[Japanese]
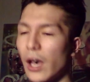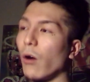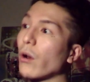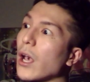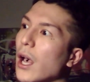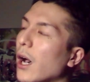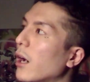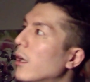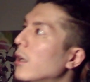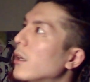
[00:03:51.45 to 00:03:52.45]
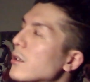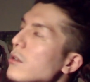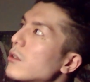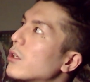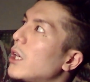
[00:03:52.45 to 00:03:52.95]
あ、俺が、そ
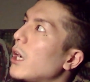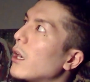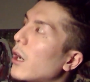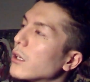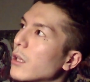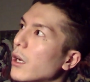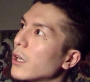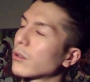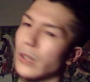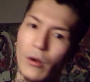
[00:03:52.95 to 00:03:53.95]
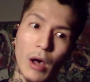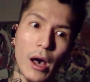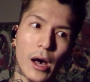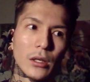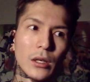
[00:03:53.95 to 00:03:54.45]
の時、働いとったの
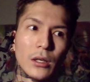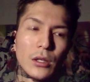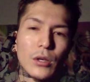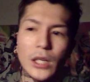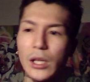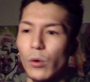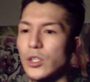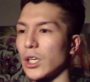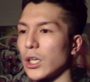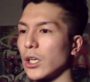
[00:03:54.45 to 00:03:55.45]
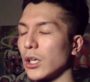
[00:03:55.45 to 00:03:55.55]
は、夕方5時。